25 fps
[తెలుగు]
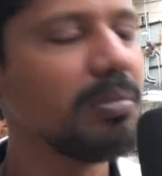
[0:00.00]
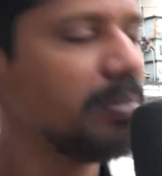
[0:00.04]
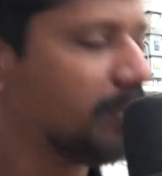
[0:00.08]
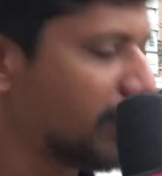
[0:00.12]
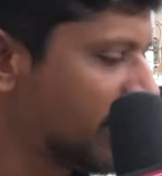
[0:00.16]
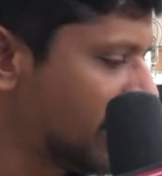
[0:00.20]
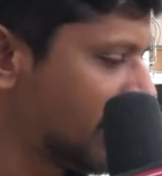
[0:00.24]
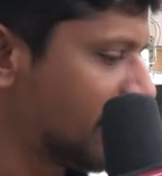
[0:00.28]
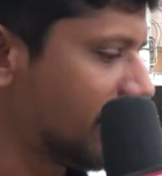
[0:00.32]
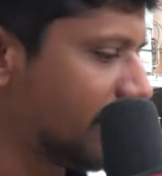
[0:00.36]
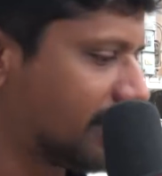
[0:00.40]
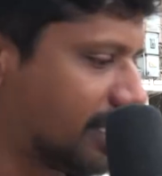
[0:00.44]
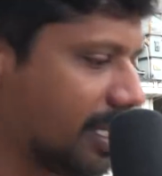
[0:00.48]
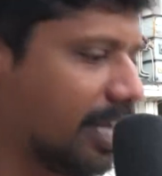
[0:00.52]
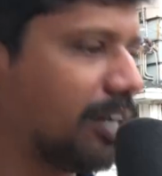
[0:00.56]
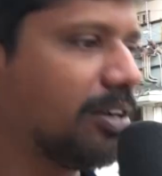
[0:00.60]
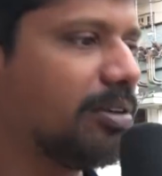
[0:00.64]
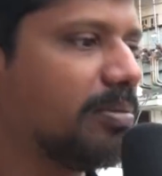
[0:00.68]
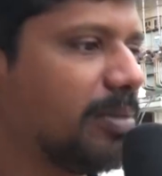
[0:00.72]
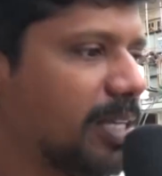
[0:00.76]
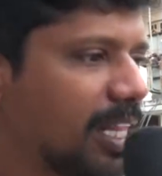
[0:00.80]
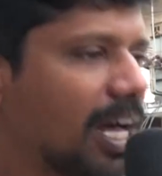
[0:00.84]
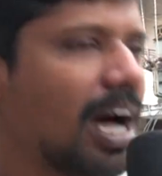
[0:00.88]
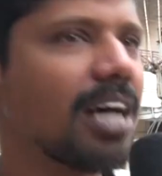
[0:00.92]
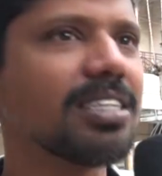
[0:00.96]
మీది ఈ సైడు
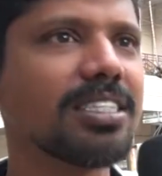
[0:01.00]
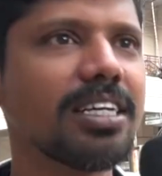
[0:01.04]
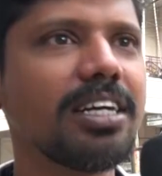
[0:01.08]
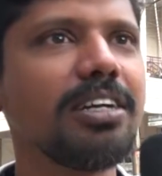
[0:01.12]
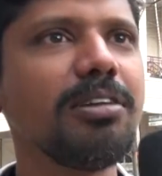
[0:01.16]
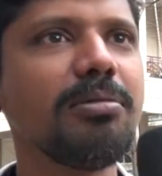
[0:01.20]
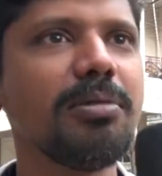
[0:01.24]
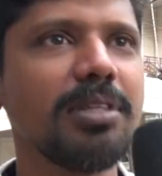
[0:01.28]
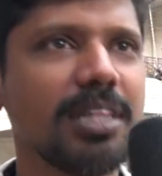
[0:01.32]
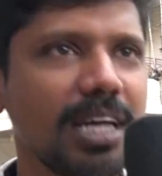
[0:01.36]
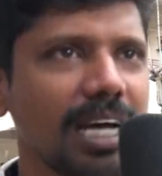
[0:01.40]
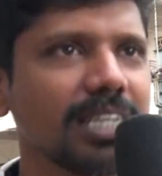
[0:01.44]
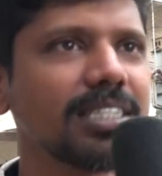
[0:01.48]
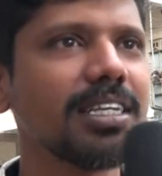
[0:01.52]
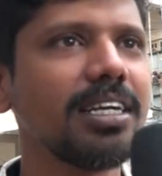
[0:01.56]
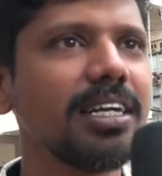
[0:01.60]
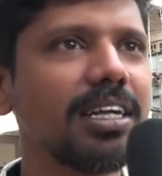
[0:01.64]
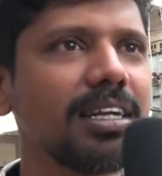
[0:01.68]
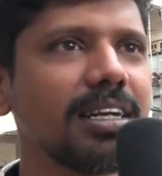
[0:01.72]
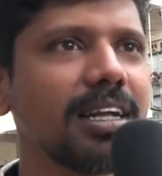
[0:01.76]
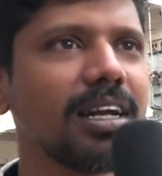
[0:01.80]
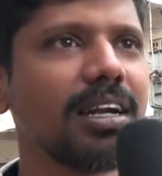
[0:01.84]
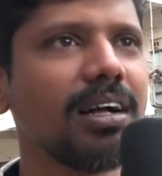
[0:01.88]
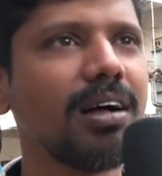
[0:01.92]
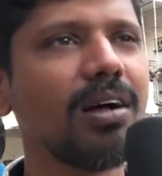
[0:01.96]
మీది ఆ సైడు మీది ఆ సైడ్
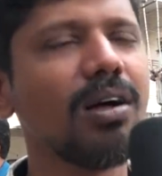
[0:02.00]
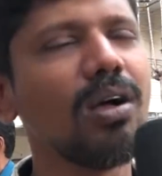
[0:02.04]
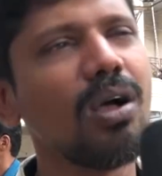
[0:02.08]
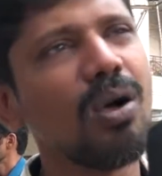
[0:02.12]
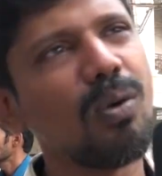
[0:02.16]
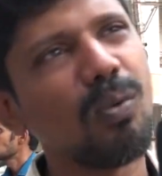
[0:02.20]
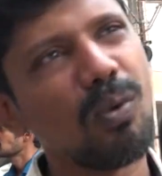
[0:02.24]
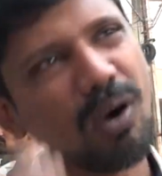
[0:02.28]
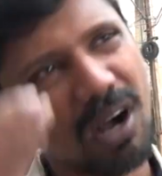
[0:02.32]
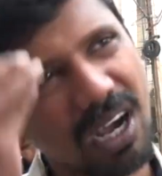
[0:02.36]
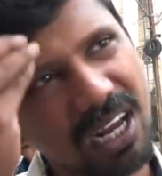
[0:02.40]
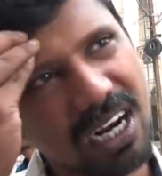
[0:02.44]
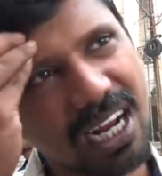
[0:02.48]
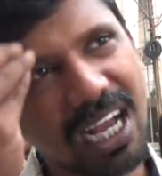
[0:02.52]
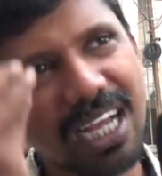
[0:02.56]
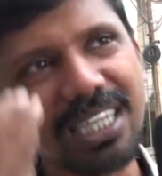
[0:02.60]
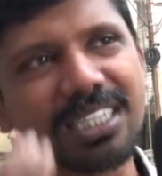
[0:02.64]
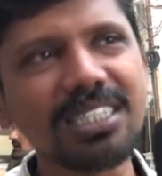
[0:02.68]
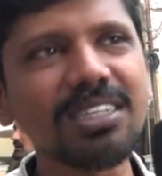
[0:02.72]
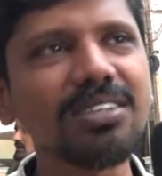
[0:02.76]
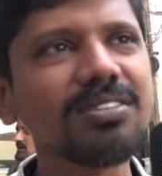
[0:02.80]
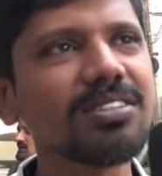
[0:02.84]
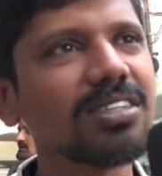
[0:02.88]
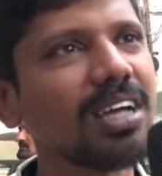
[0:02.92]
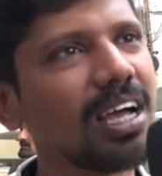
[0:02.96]
అంటారా ఒక
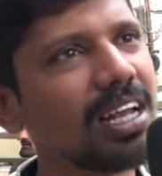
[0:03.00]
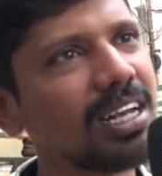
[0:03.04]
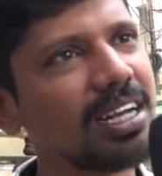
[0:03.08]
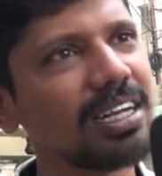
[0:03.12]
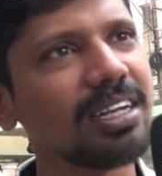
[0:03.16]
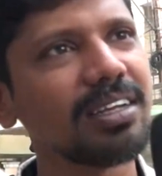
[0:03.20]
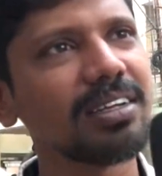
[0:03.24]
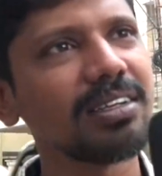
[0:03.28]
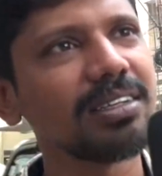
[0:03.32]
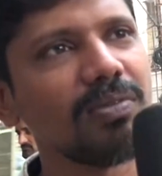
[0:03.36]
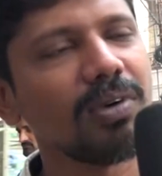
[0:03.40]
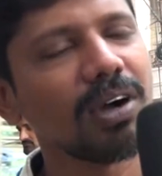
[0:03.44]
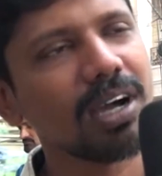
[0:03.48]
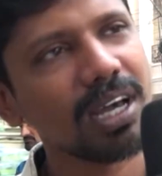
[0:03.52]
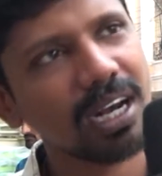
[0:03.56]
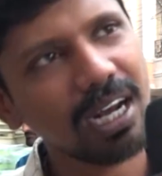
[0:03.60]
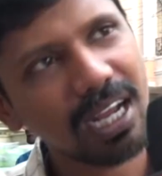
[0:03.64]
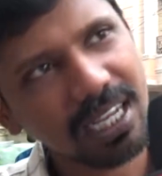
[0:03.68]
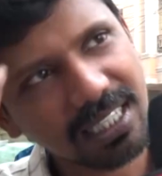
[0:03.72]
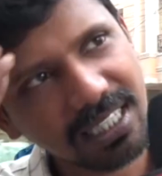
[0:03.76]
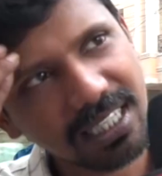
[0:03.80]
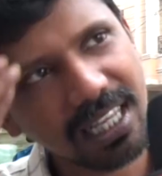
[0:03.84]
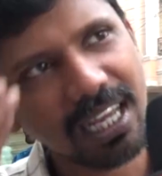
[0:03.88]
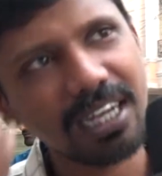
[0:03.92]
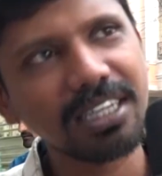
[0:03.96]
రాజధాని చాలండి ఒక
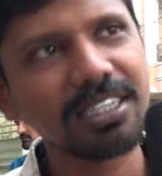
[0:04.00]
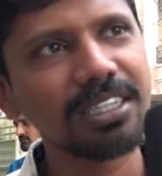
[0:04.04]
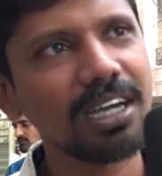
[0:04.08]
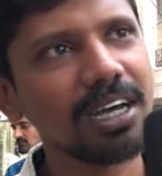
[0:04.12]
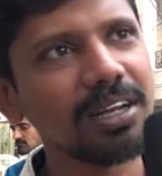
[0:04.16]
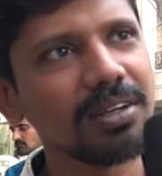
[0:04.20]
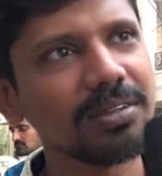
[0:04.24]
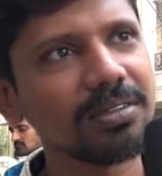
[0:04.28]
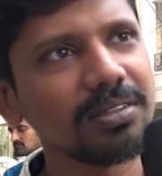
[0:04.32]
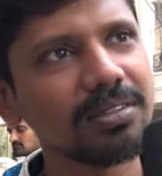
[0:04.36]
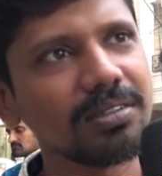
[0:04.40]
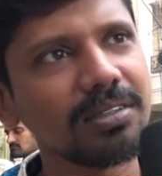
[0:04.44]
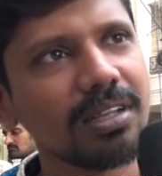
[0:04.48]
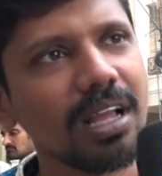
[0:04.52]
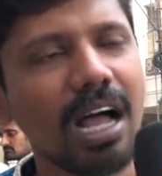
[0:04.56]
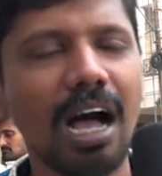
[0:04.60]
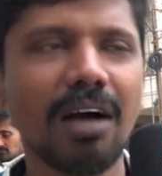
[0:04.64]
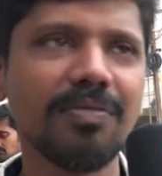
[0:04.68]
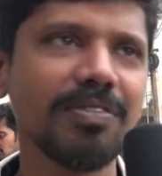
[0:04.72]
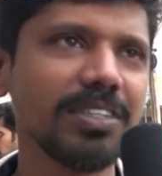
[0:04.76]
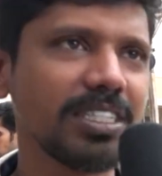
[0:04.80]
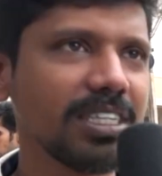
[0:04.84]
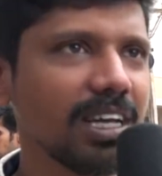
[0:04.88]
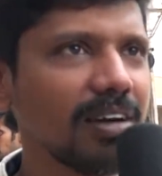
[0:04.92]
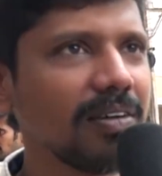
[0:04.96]
రాజధాని చాలు ఆ
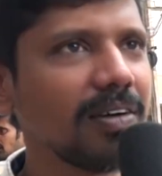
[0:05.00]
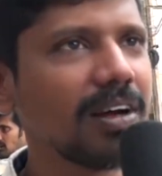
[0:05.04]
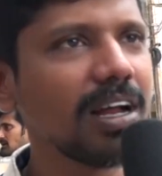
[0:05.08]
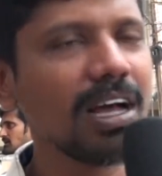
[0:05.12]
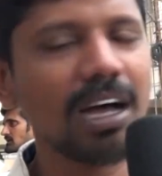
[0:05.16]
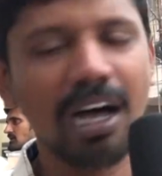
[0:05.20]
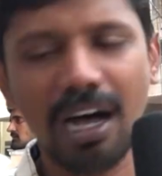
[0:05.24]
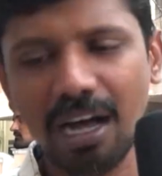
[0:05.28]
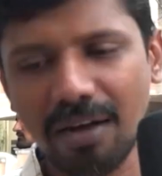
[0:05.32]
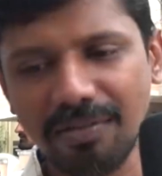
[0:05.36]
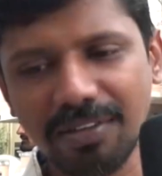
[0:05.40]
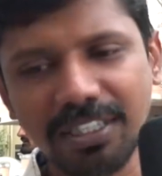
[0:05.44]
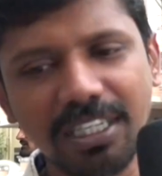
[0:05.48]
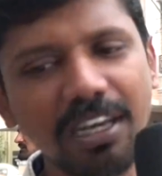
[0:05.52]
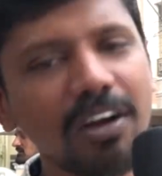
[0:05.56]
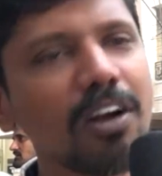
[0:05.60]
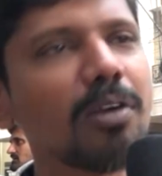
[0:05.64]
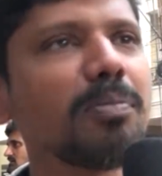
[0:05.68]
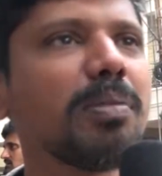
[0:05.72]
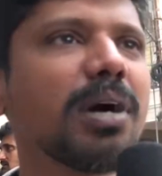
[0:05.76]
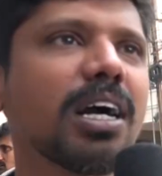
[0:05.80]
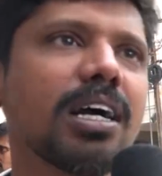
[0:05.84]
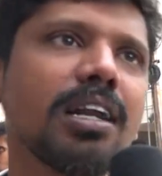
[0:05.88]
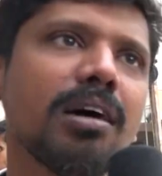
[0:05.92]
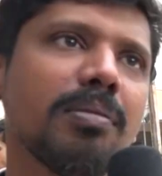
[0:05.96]
విజయవాడ ఆ విజయవాడ
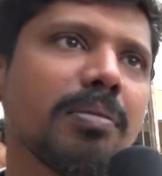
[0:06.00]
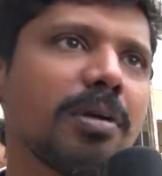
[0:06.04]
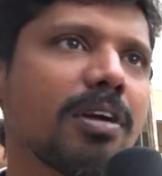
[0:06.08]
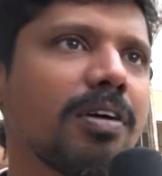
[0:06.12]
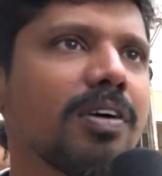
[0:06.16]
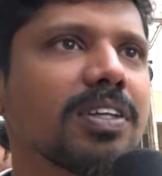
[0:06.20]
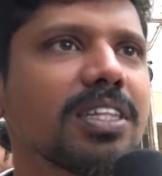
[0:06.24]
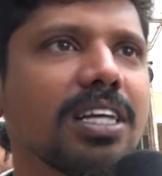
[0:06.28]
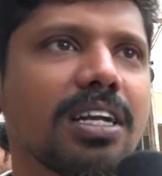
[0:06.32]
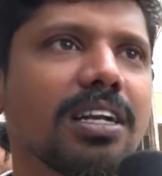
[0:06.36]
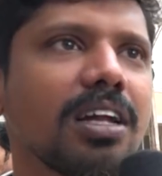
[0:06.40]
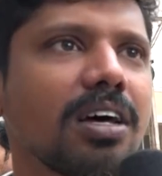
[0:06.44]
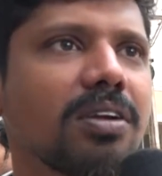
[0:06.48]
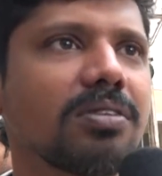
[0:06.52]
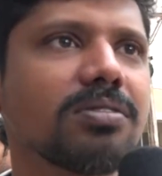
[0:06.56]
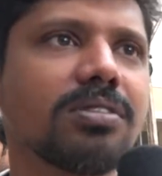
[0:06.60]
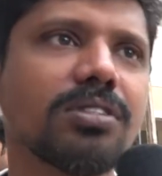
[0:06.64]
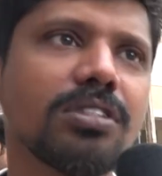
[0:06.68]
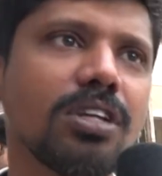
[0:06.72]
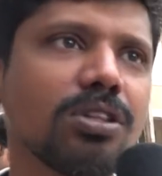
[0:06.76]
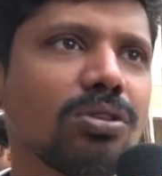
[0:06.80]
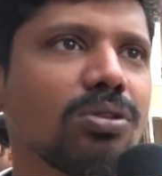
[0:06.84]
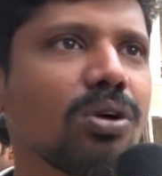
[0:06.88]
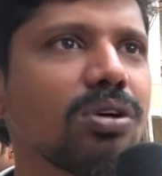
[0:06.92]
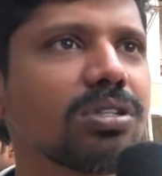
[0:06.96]
పక్కన అమరావతి అన్నారు
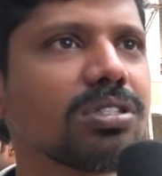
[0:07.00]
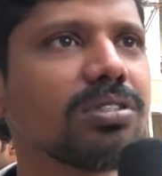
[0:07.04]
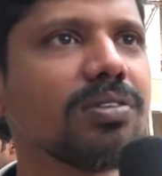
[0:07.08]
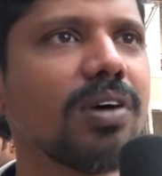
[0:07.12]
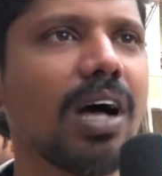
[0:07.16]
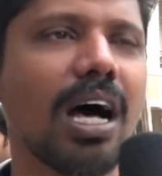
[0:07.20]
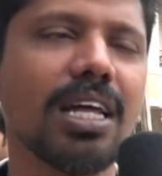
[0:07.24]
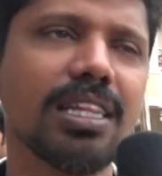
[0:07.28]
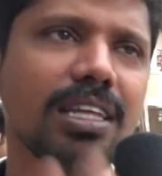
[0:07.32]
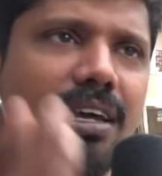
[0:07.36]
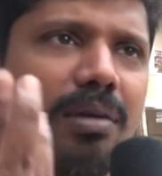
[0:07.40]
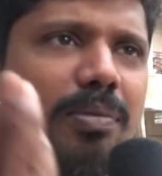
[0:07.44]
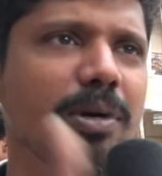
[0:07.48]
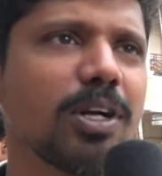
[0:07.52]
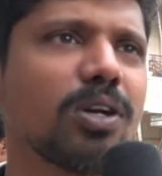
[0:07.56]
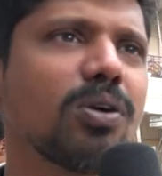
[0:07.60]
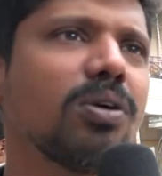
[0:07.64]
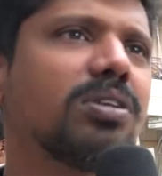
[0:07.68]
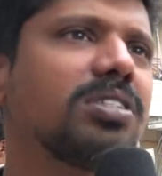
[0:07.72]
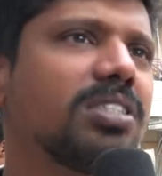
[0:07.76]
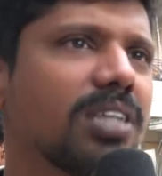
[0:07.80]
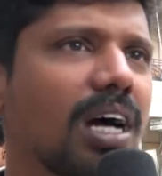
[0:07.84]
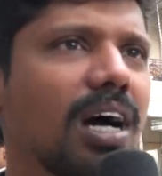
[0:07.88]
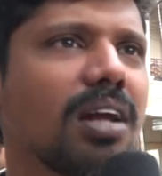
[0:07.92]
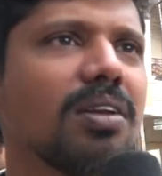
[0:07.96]
సంతోషం అదే
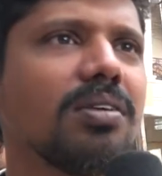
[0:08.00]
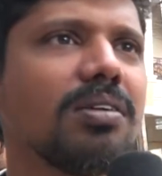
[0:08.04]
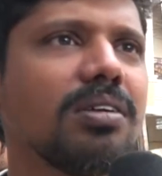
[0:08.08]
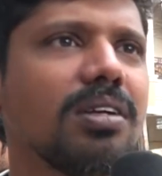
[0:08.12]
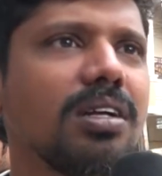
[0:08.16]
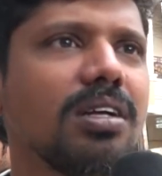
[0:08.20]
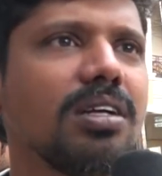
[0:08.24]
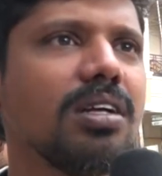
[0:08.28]
పెట్టుకొని చాలు